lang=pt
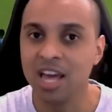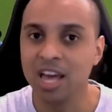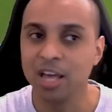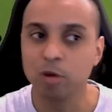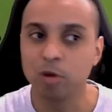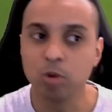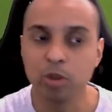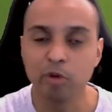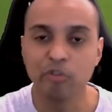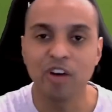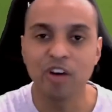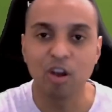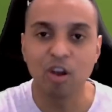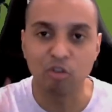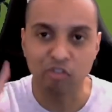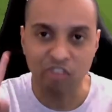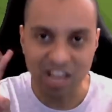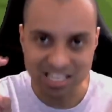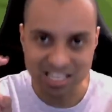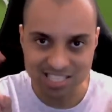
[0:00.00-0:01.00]
E quando eu falo
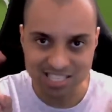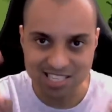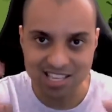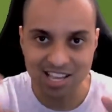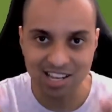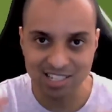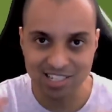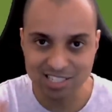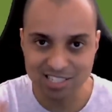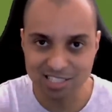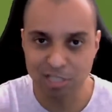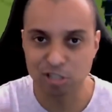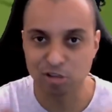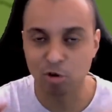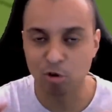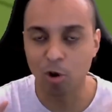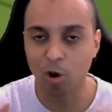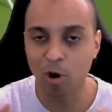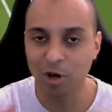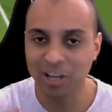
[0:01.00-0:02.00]
faces realistas,
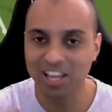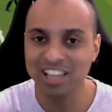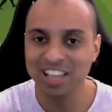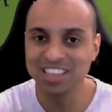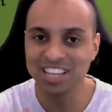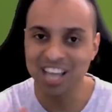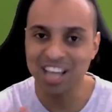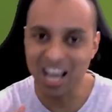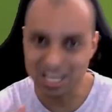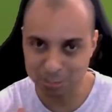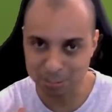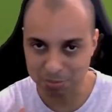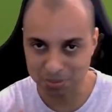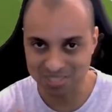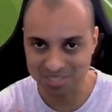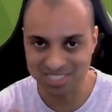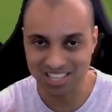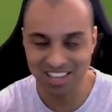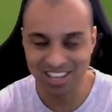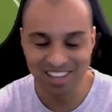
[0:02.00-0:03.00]
coloquem entre
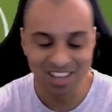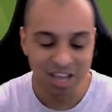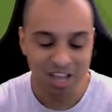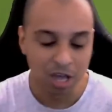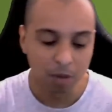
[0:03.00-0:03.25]
aspas, tá?